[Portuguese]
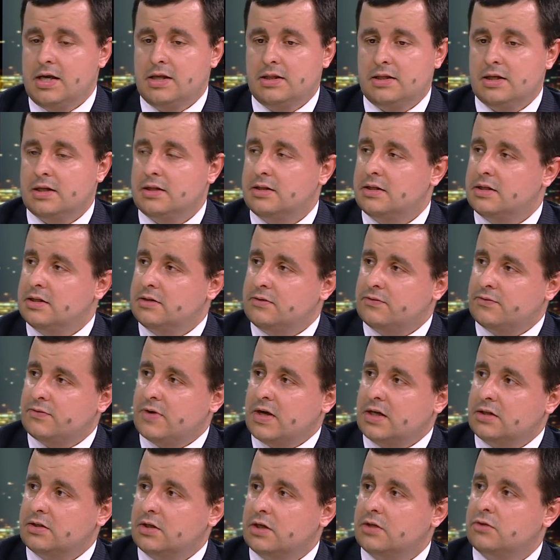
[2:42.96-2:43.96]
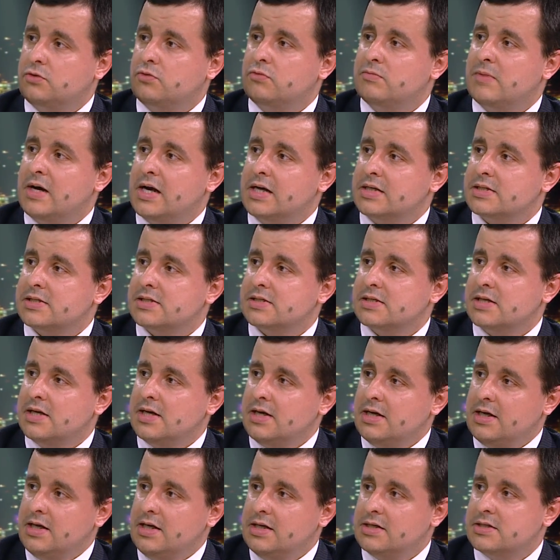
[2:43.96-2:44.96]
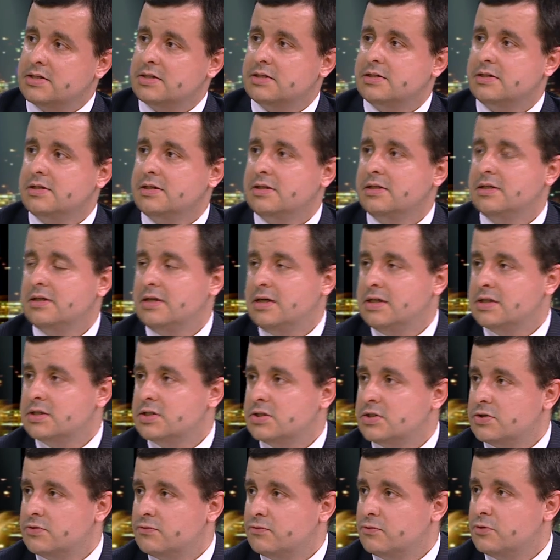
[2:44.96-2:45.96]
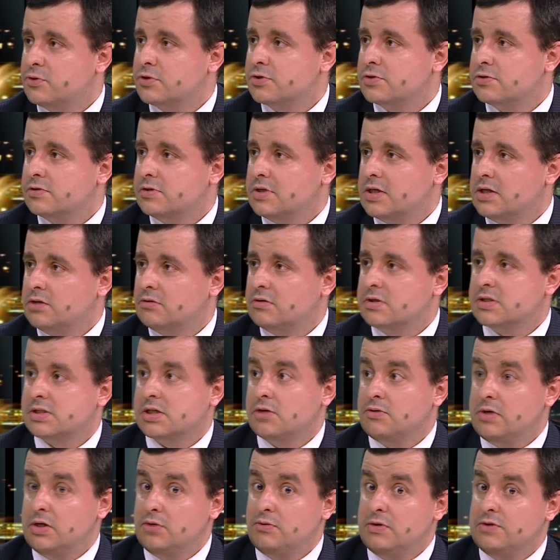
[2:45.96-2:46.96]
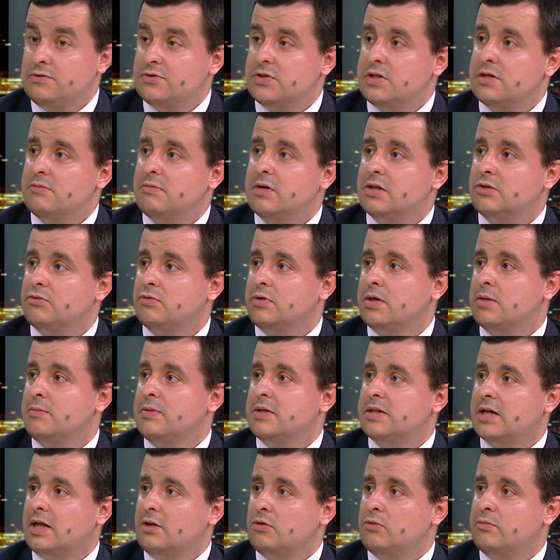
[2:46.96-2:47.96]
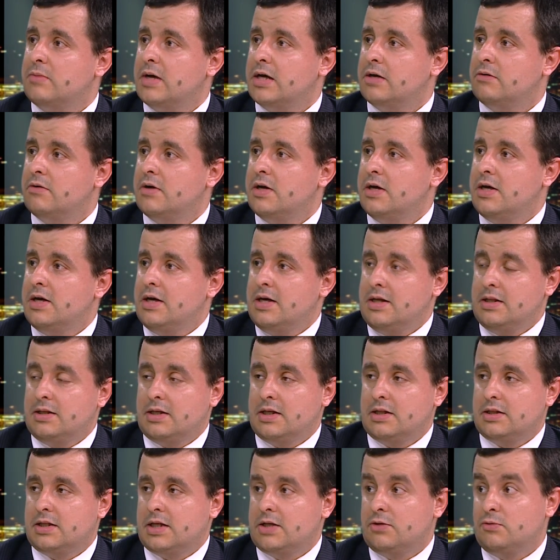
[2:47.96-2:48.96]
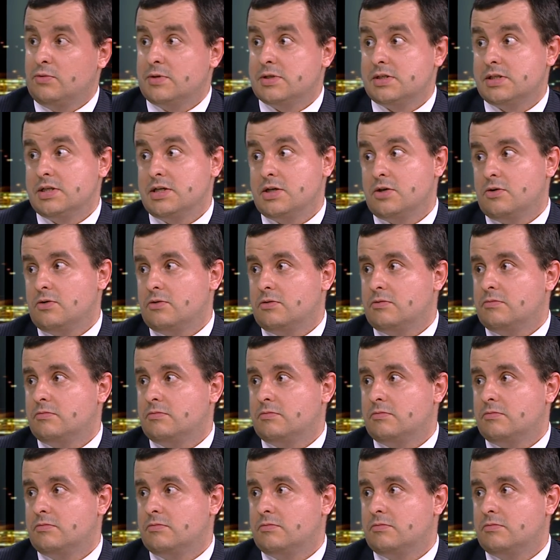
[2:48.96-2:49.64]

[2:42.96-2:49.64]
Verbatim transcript: e tenta de facto retomar-se este, este esforço na educação e no investimento do capital humano, tentando o assim... Hollande